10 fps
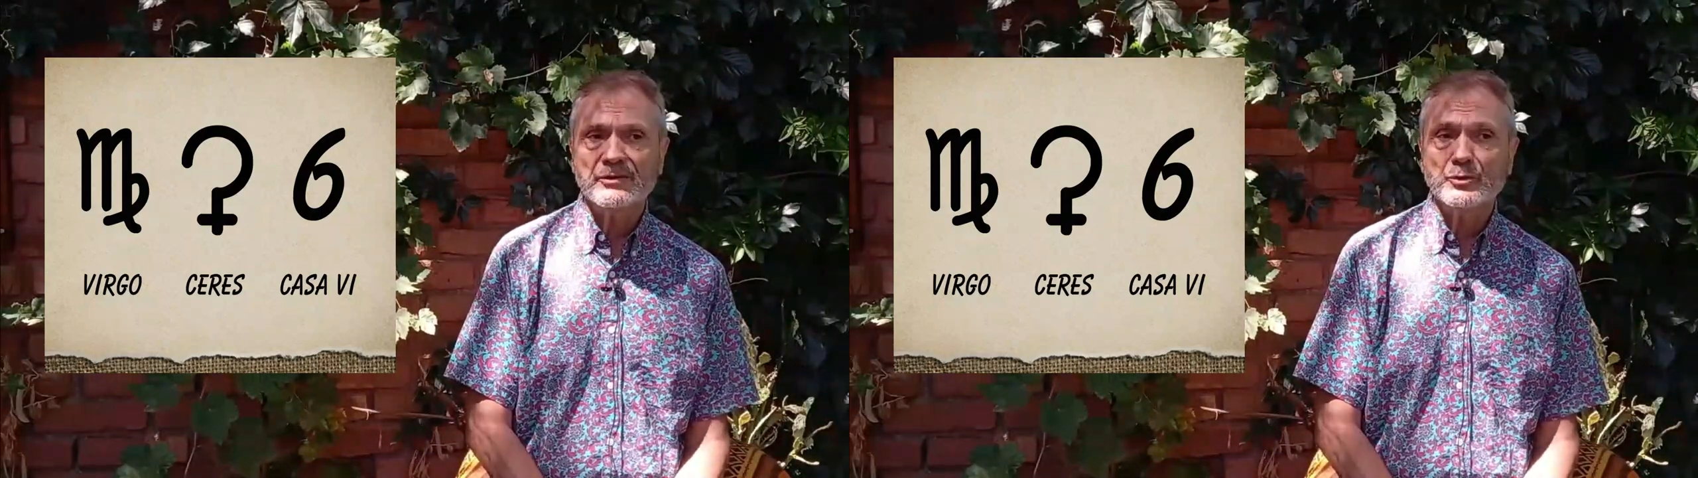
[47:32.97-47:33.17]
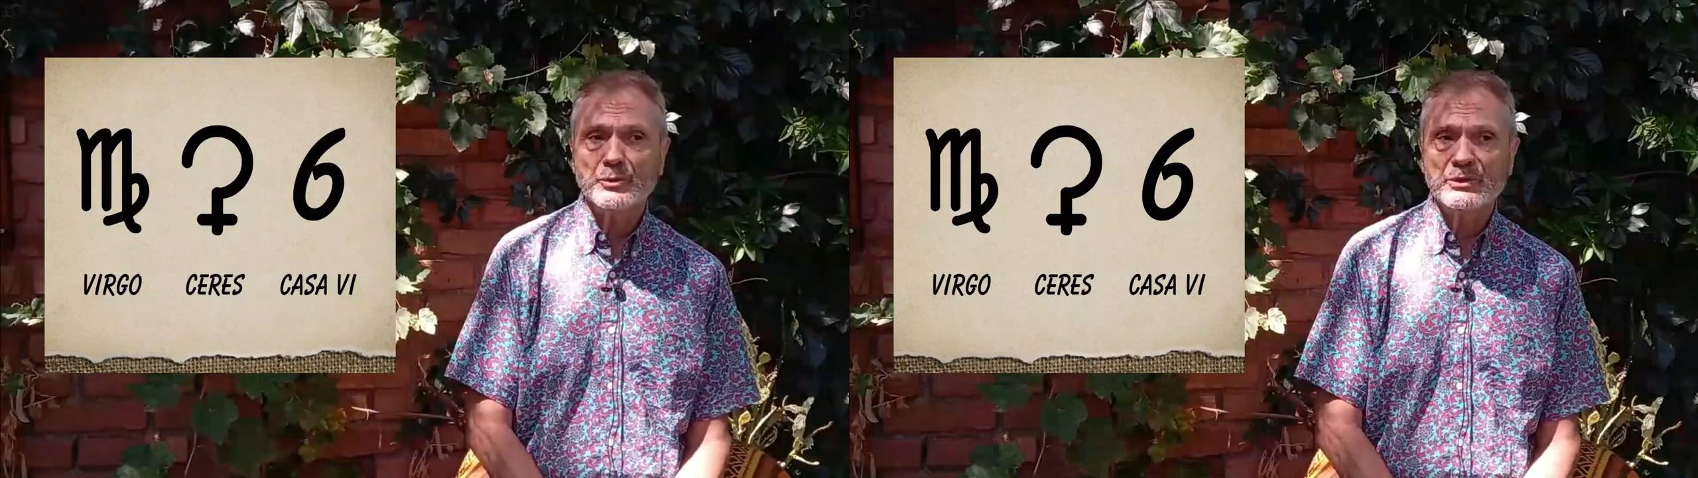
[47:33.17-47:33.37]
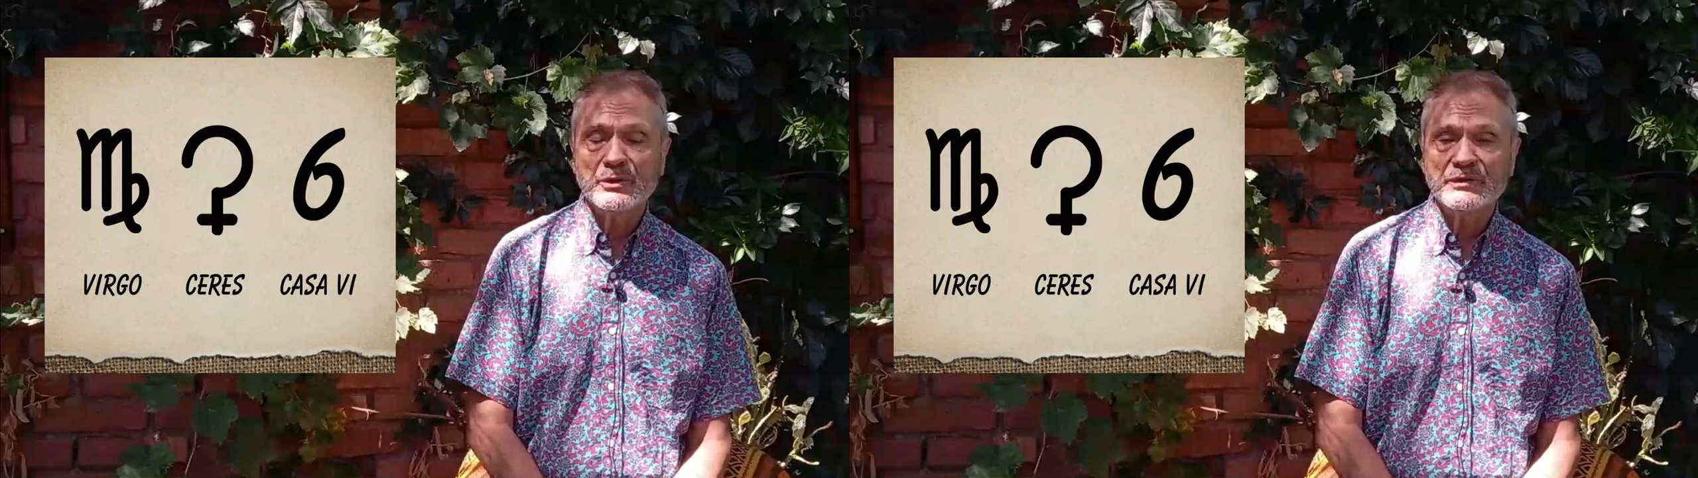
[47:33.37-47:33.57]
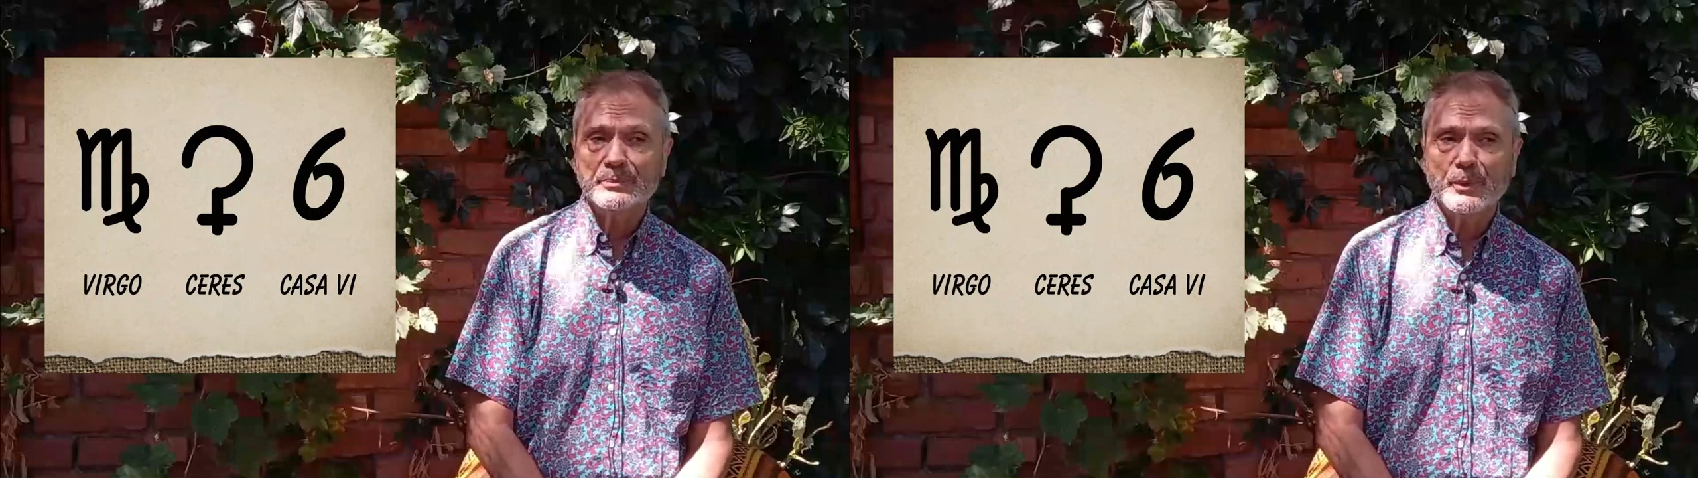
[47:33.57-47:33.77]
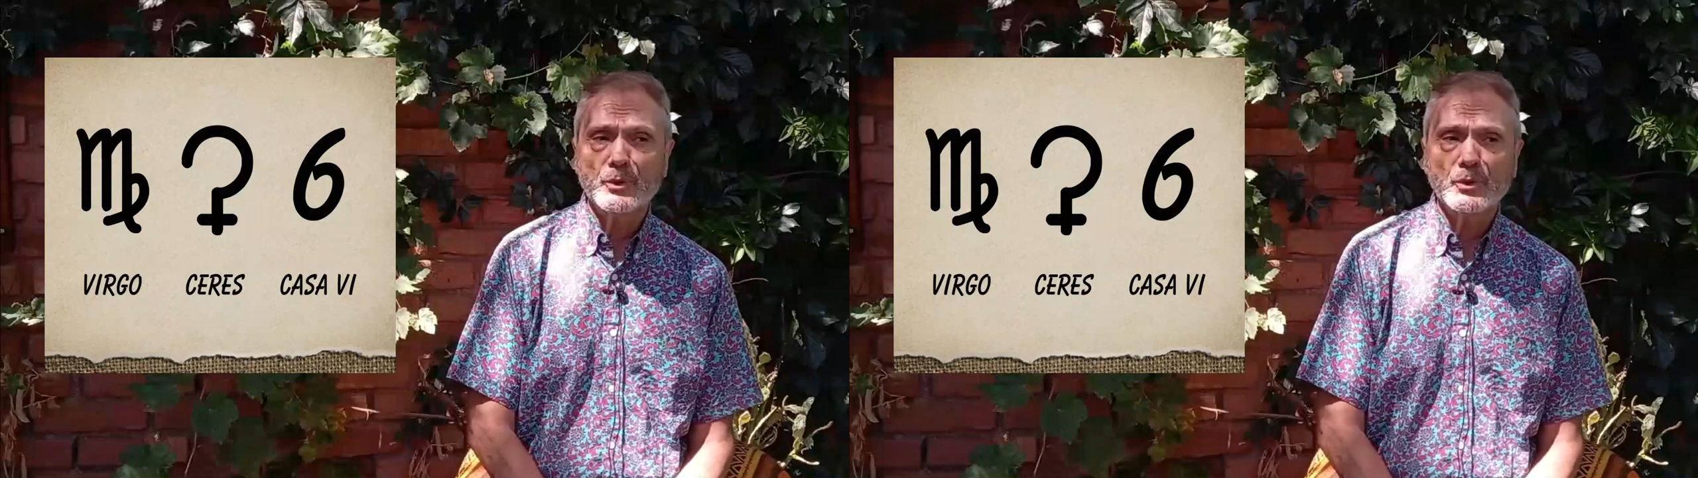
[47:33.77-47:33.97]
he subido hace
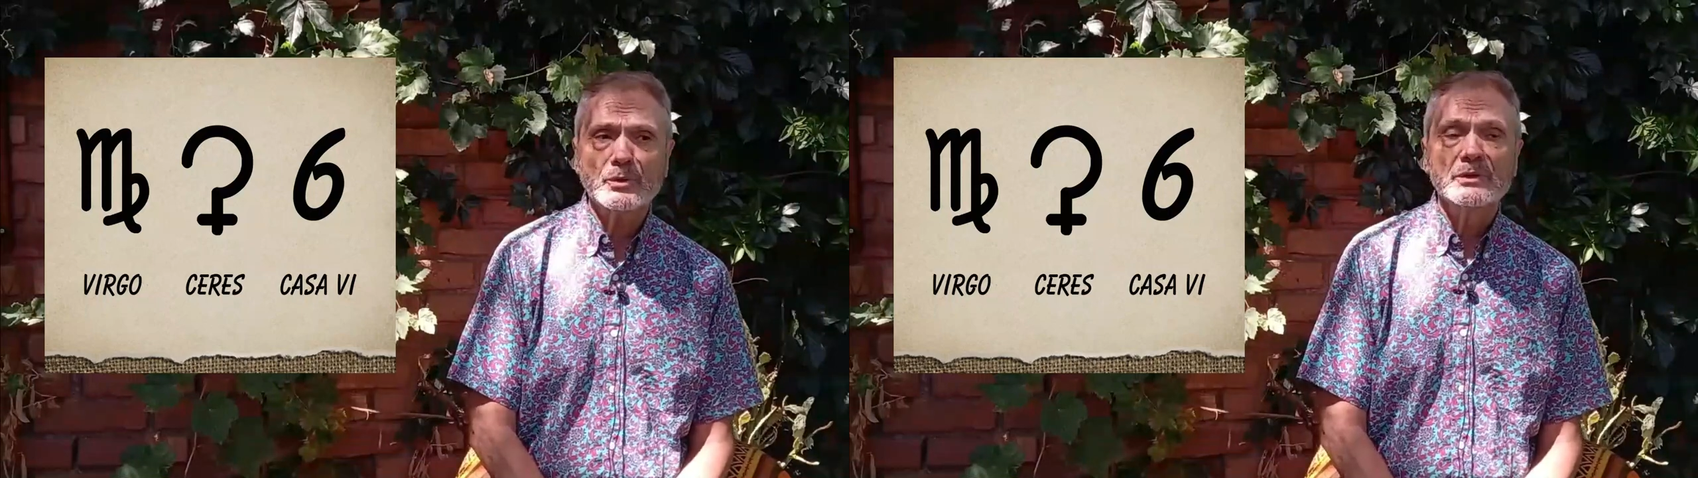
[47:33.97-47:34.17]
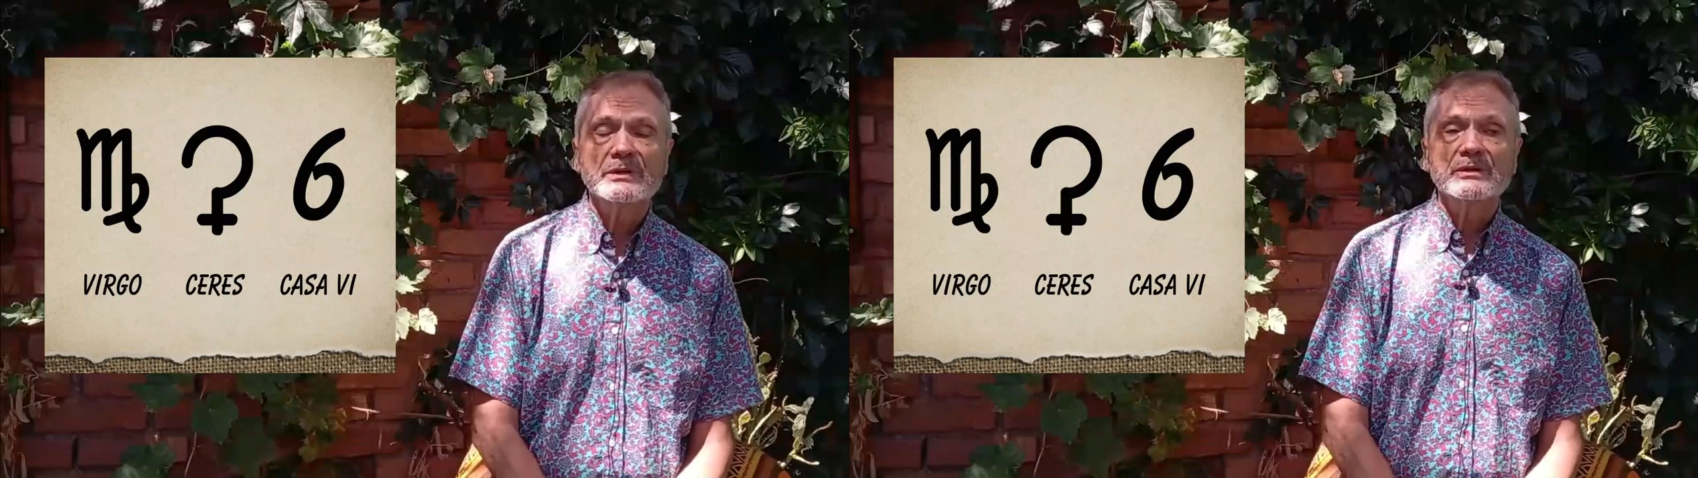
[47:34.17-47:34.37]
poco